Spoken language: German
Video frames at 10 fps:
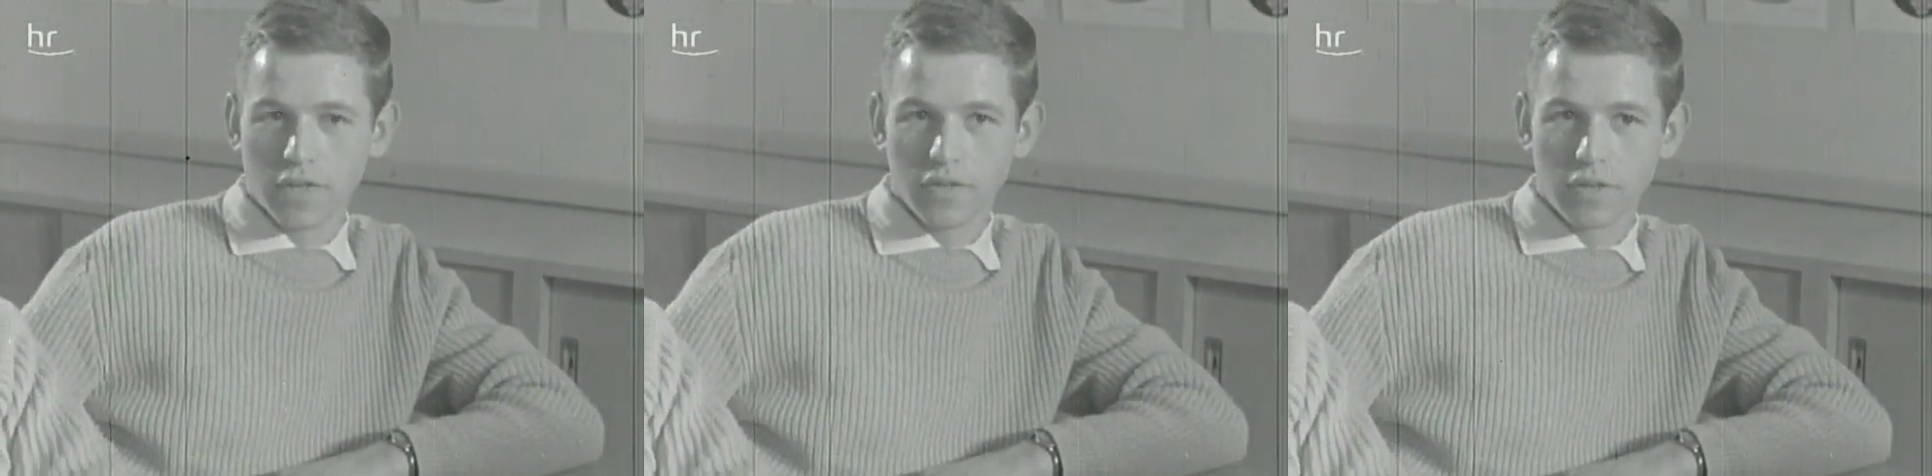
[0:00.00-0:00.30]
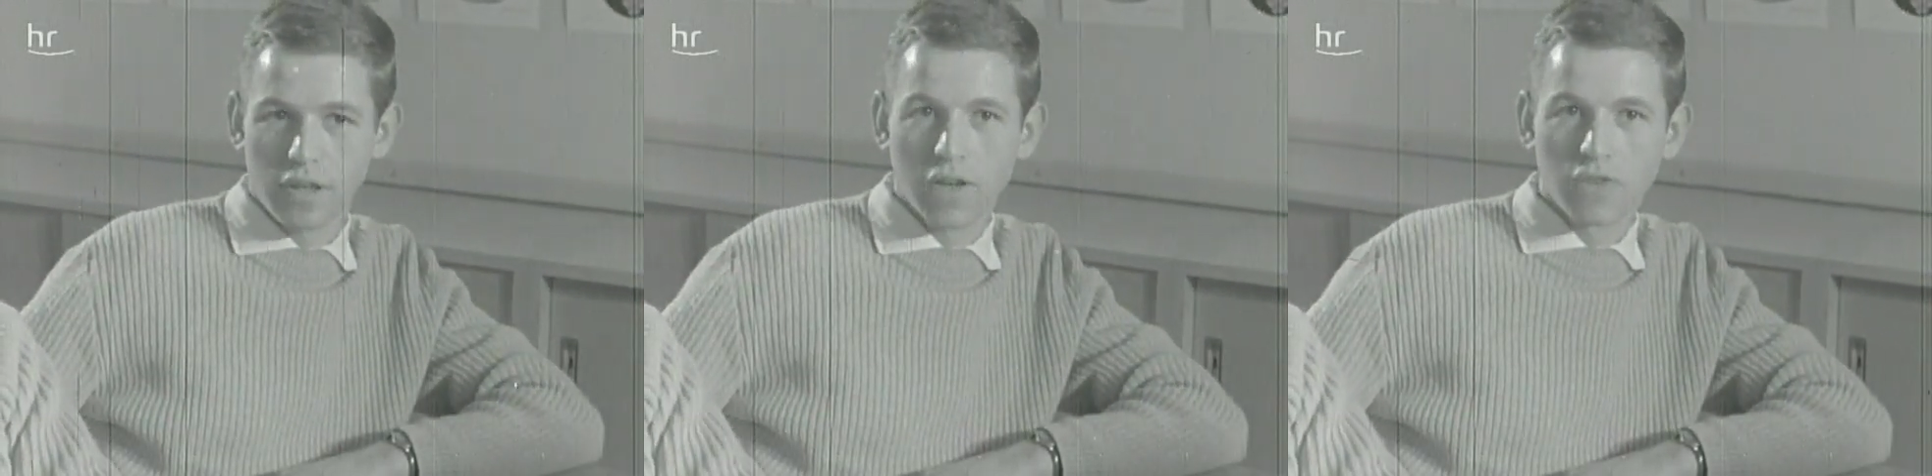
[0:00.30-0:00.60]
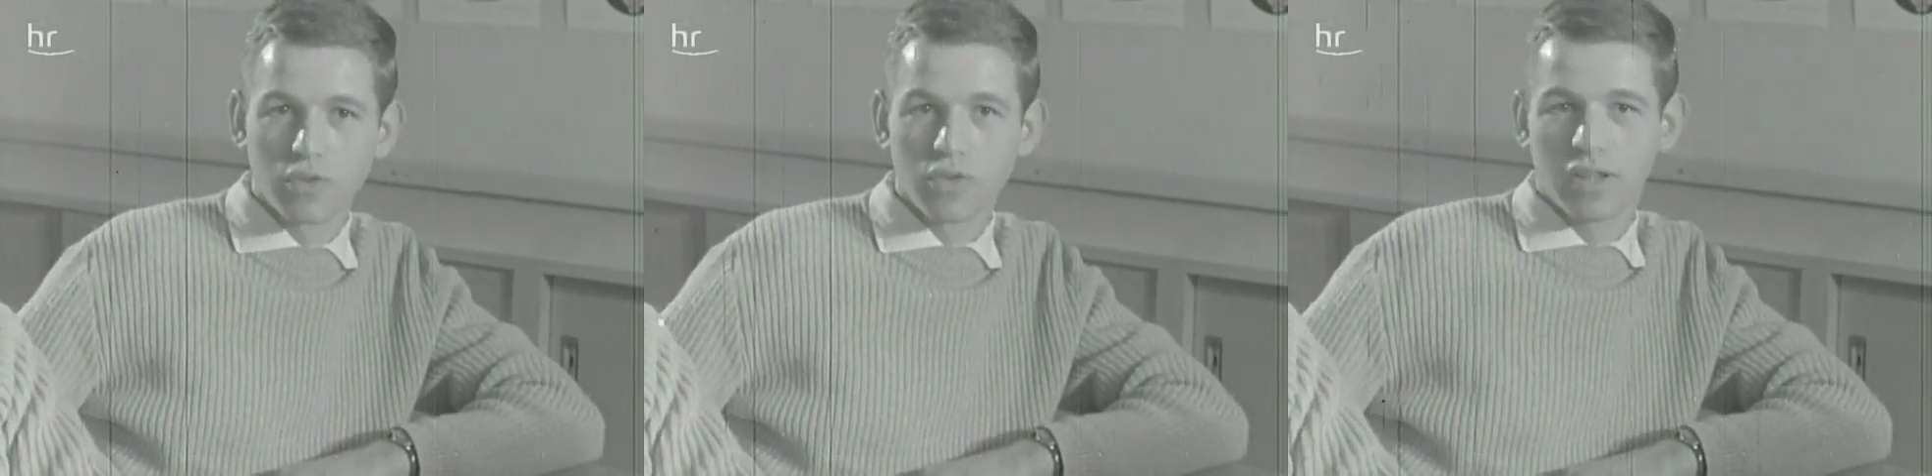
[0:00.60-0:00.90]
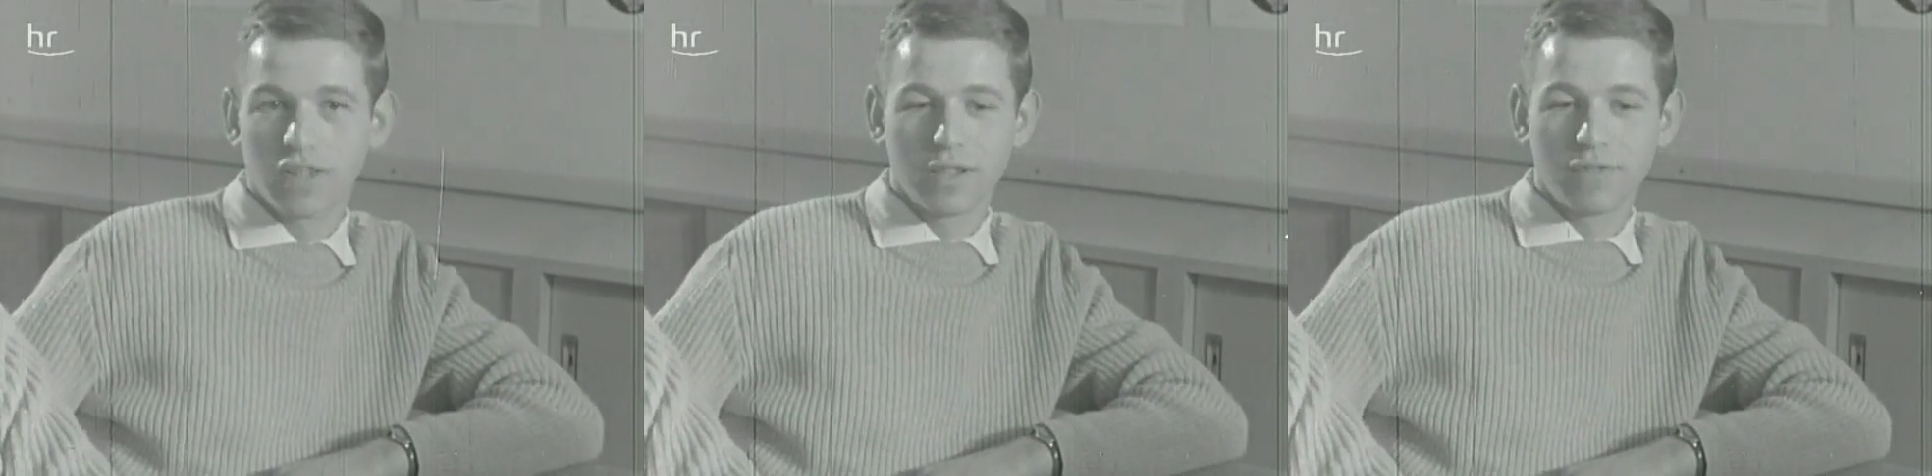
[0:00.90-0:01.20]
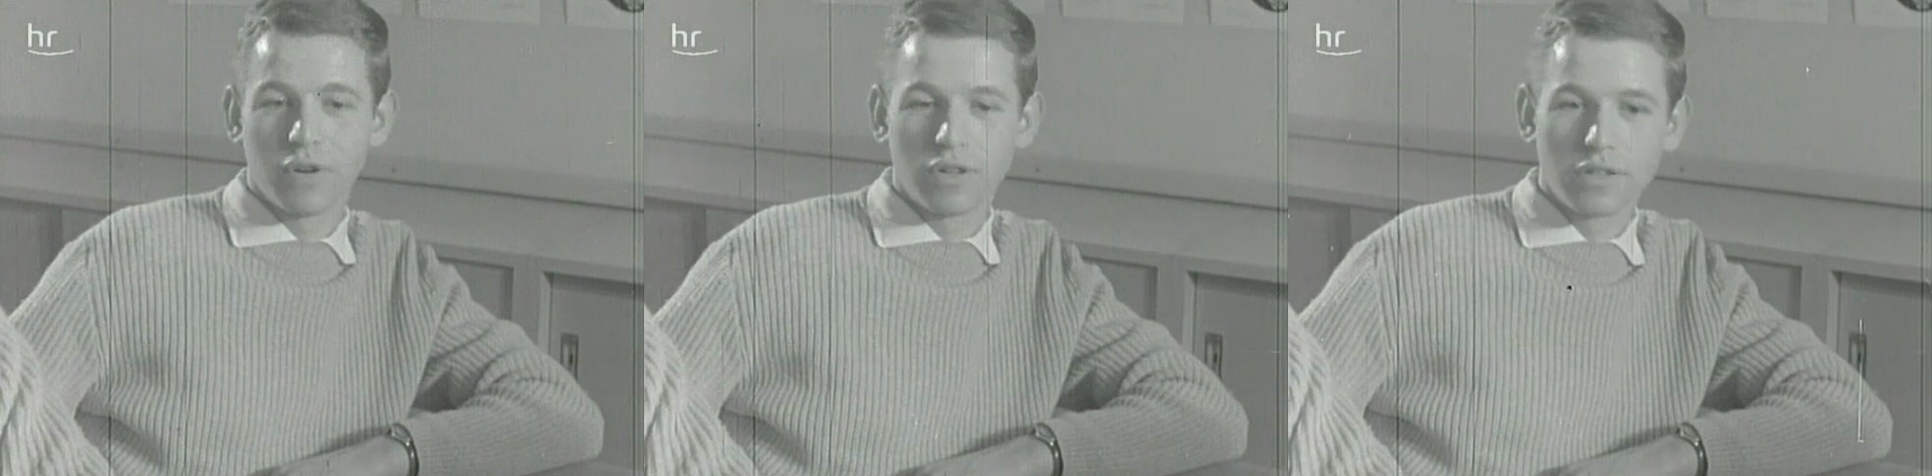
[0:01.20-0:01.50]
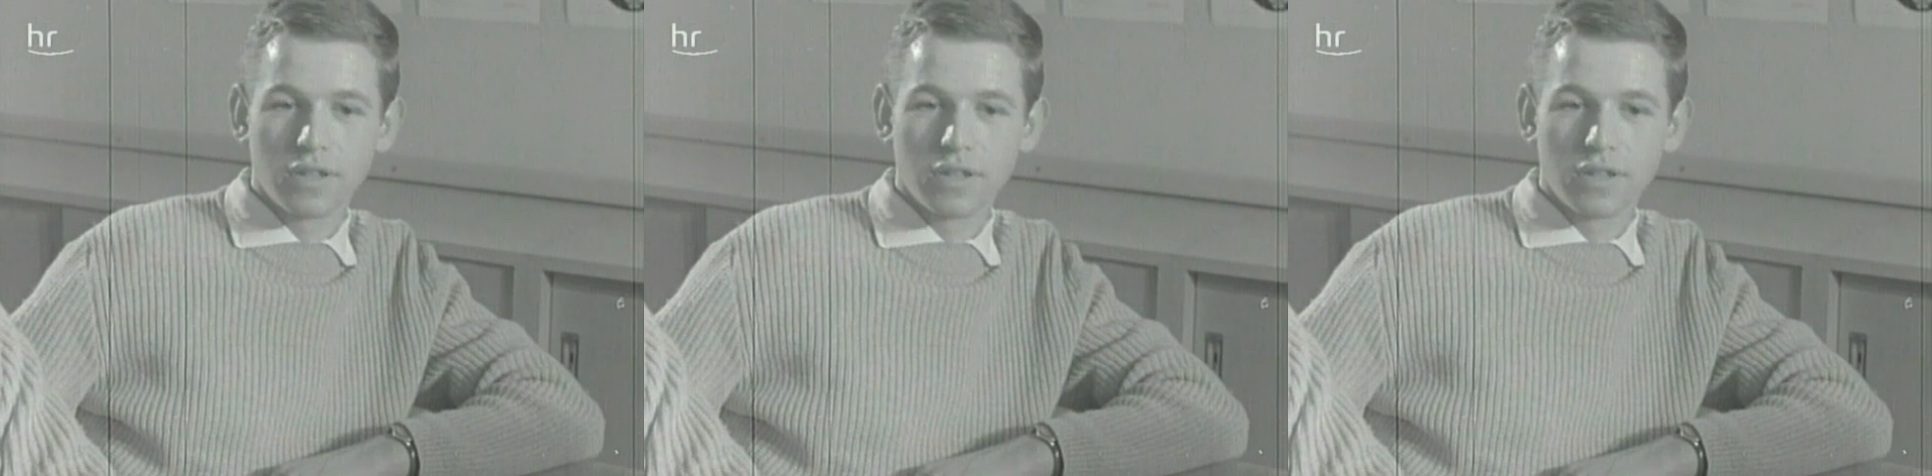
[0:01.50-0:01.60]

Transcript: dass wir alle so satt geworden